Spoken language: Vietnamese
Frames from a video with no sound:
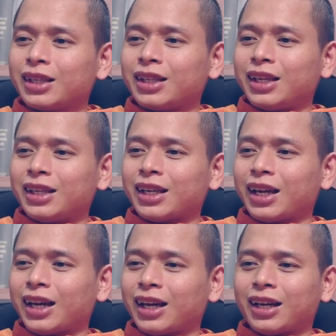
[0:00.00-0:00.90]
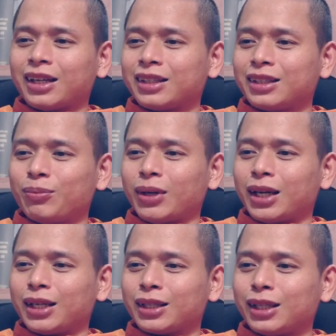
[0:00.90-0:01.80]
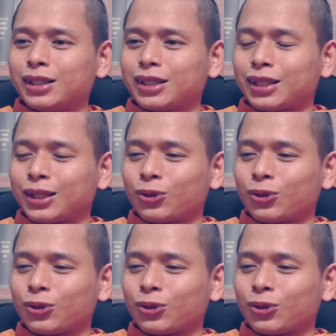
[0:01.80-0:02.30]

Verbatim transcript: thì à, xin mời đại đức à, tự